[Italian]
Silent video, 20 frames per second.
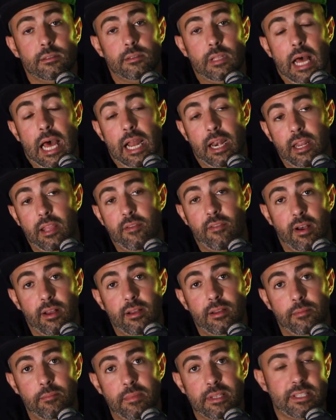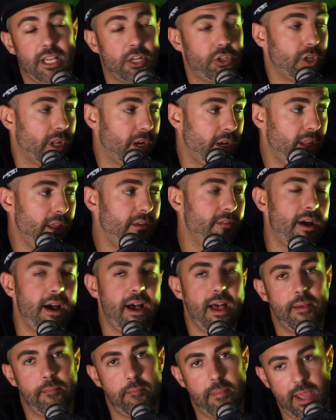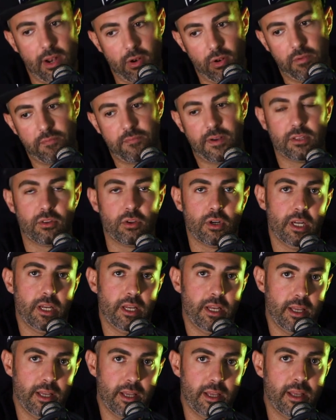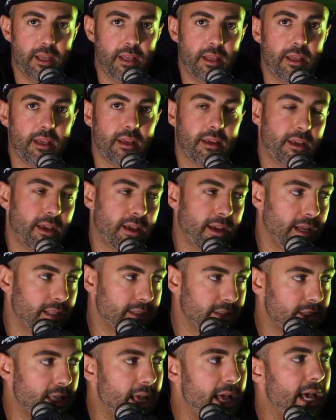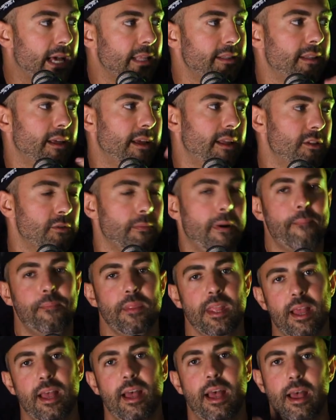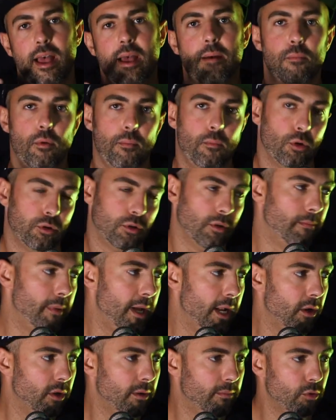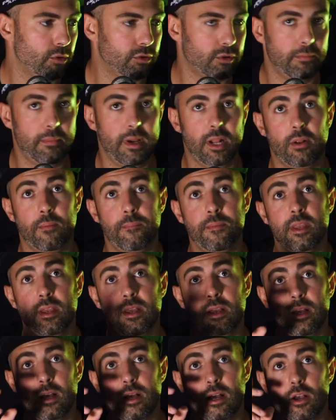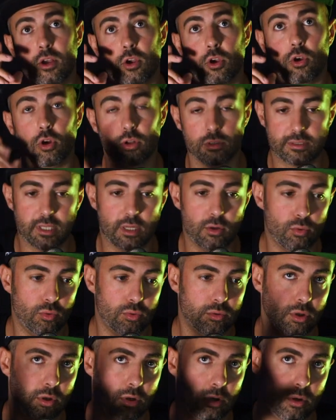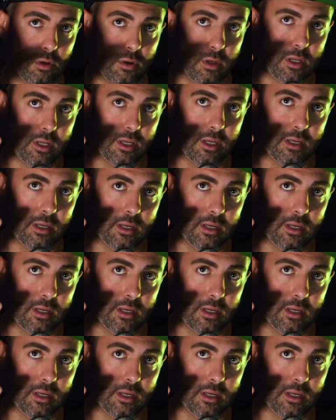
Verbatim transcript: arriva, il messaggio arriva, è bello il fatto che, che cantate, insomma, è molto bello, molto bello. Contenuto, uh,